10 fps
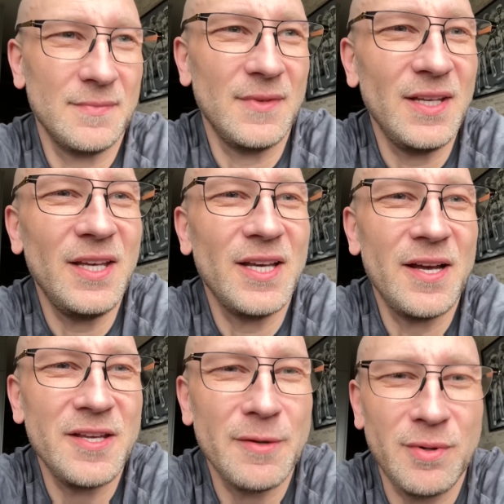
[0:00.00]
и я
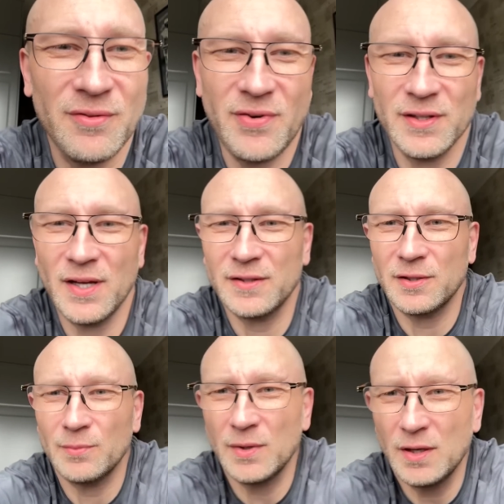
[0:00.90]
не был
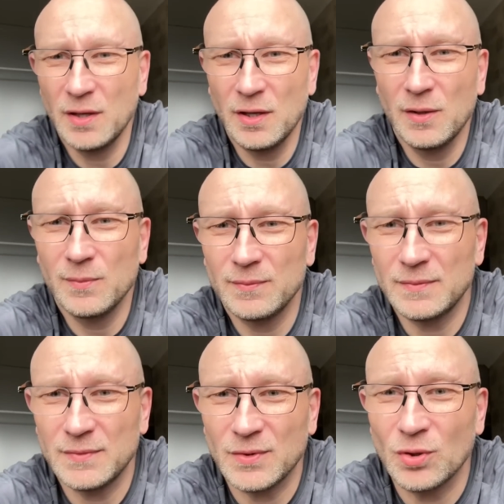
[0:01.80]
фанатом.
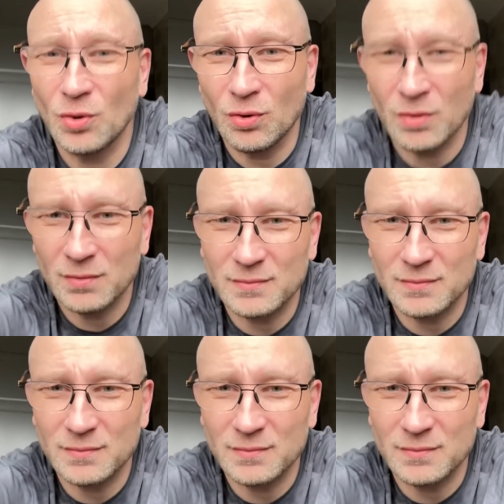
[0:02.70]
Но...